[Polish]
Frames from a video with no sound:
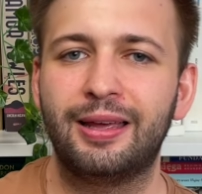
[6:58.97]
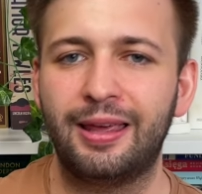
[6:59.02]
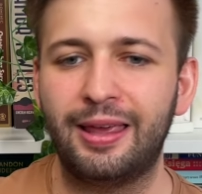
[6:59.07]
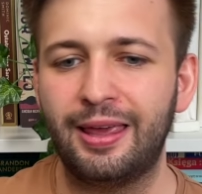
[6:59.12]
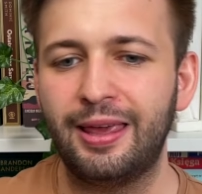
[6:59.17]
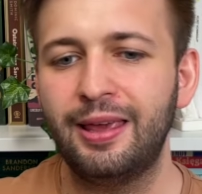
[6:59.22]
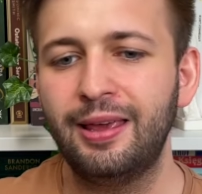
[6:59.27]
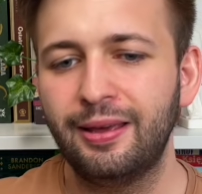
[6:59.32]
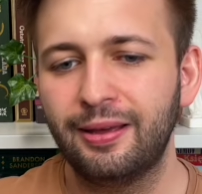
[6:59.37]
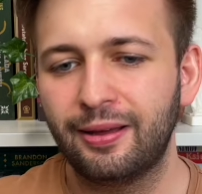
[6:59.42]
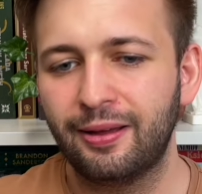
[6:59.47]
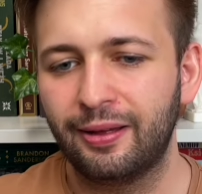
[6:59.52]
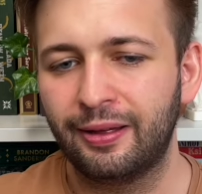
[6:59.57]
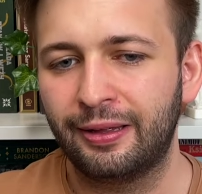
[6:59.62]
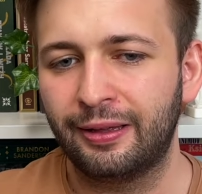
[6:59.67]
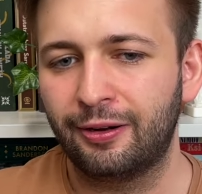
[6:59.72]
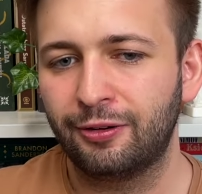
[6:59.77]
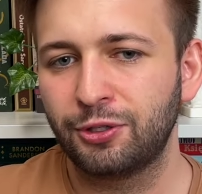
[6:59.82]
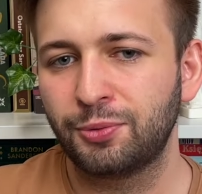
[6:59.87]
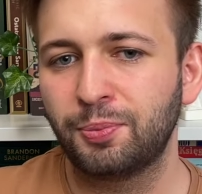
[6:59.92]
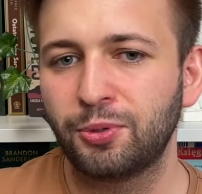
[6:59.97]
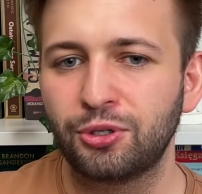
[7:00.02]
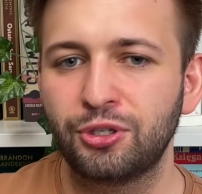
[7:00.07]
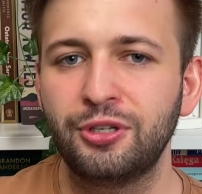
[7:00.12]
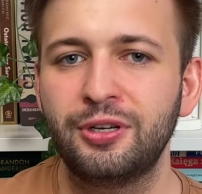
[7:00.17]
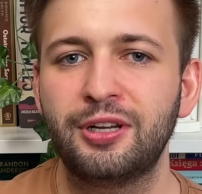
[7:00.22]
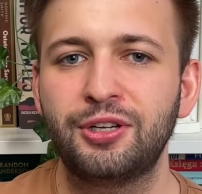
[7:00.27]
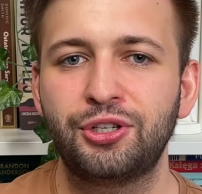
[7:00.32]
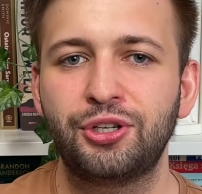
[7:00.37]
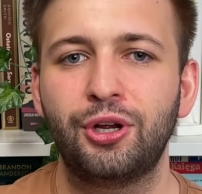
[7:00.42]
i e,
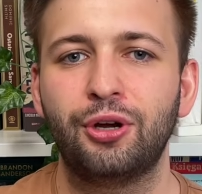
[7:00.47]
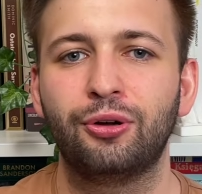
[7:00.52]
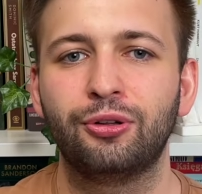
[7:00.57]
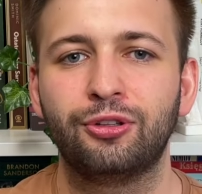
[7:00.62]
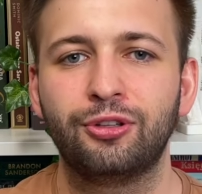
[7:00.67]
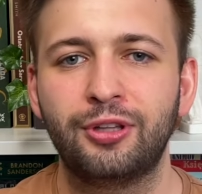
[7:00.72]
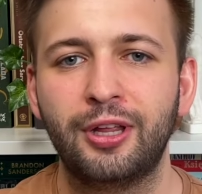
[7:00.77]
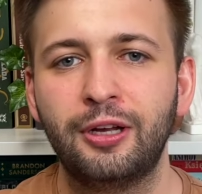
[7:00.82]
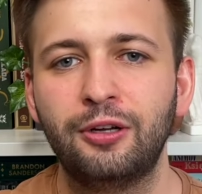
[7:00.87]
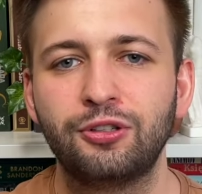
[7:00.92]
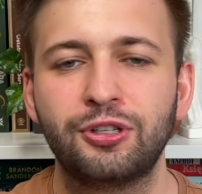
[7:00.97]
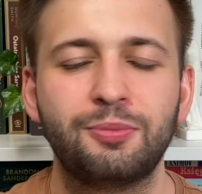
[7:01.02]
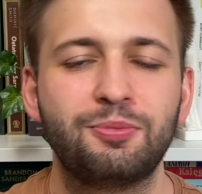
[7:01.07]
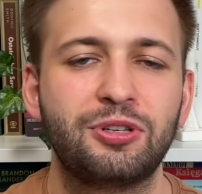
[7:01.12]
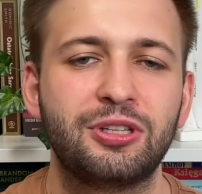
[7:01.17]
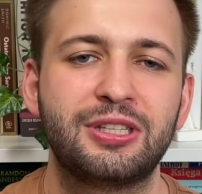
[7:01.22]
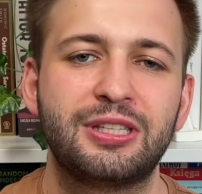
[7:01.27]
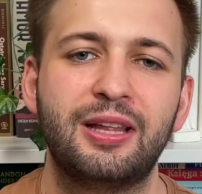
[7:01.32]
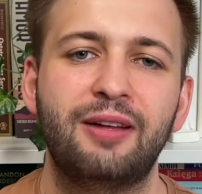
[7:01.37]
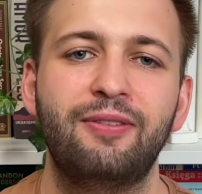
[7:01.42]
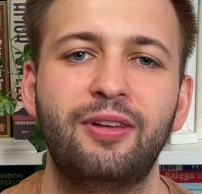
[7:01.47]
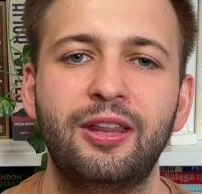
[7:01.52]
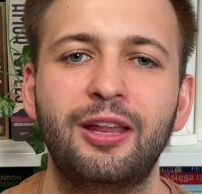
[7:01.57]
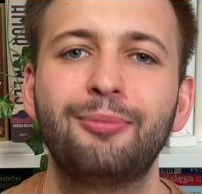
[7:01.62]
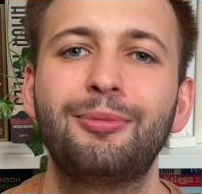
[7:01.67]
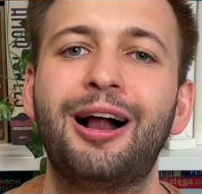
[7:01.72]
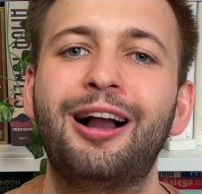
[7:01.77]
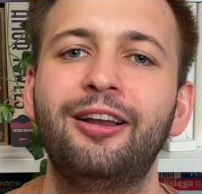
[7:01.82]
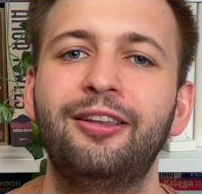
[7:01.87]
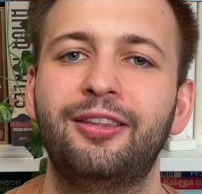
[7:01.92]
rozpoczyna się od tego, że przedstawia
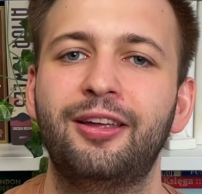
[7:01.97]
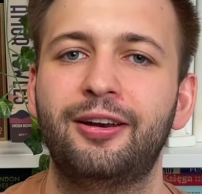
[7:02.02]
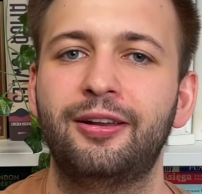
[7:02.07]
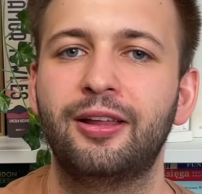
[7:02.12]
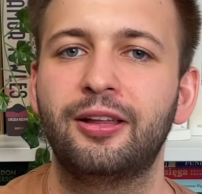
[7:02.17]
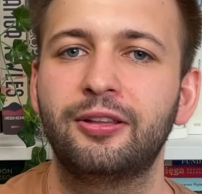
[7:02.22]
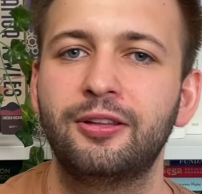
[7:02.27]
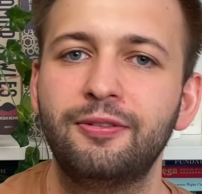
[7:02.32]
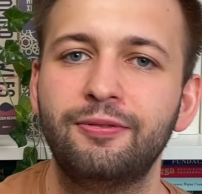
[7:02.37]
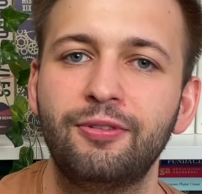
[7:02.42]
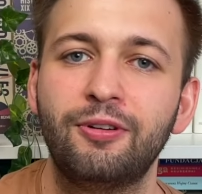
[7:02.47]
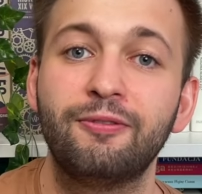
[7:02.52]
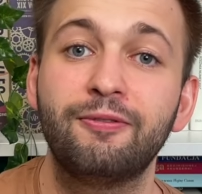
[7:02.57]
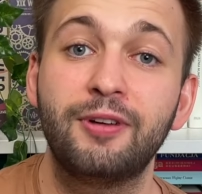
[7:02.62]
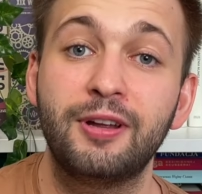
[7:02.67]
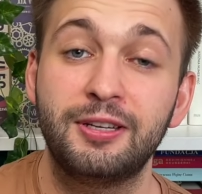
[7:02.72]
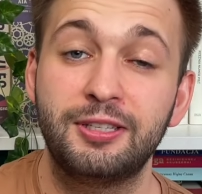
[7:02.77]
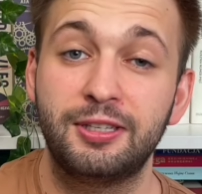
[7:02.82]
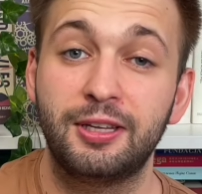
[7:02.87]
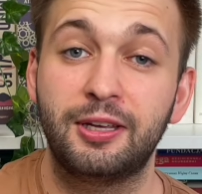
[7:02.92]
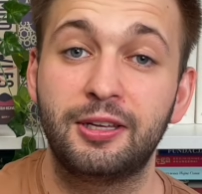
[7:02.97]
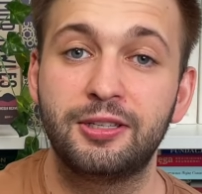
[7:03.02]
nam alternatywną wersję